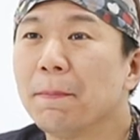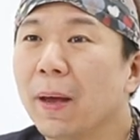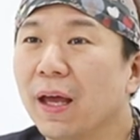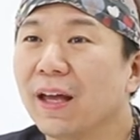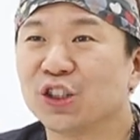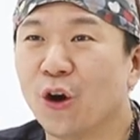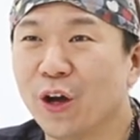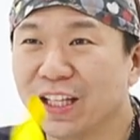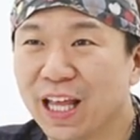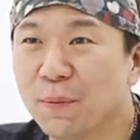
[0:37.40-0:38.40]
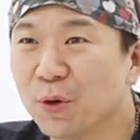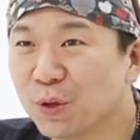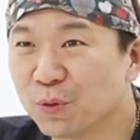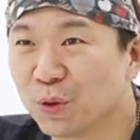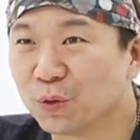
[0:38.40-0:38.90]
카페, 저의
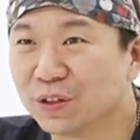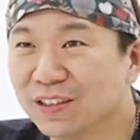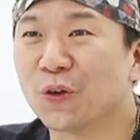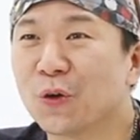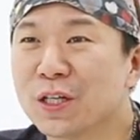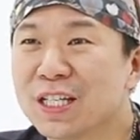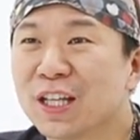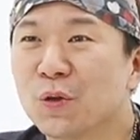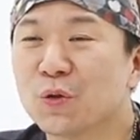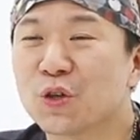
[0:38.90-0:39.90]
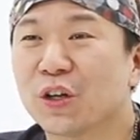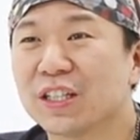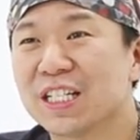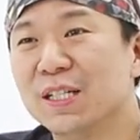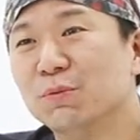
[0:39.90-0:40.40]
대머리 블로그, 여러 가지 채널로 저희가
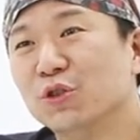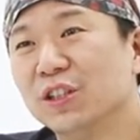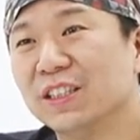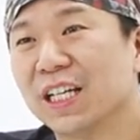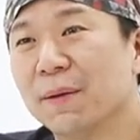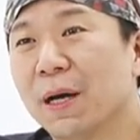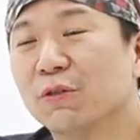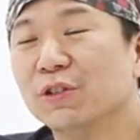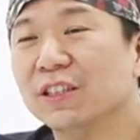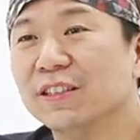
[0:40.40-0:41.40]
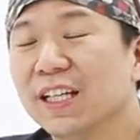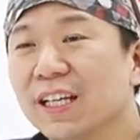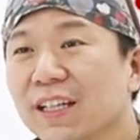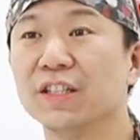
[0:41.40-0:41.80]
질문을 제가 받고 있는데,